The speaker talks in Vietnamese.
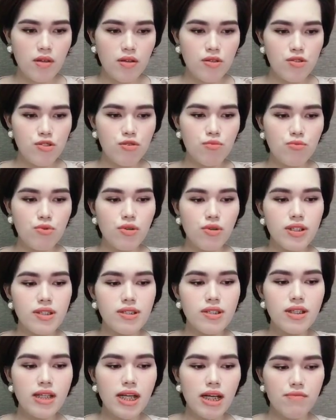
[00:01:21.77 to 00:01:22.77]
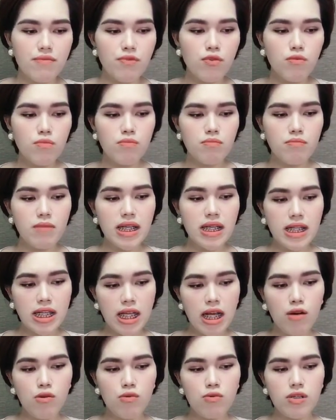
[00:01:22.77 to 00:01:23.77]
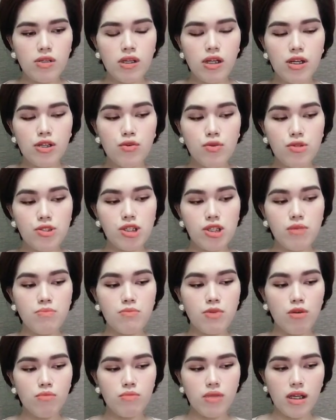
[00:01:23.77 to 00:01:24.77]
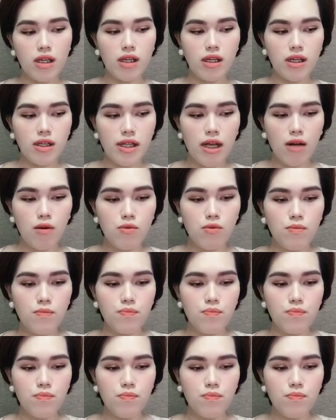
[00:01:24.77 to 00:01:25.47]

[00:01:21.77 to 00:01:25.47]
Chúng tôi đã rất hạnh phúc bên nhau như là đôi chim không thể lìa nhau.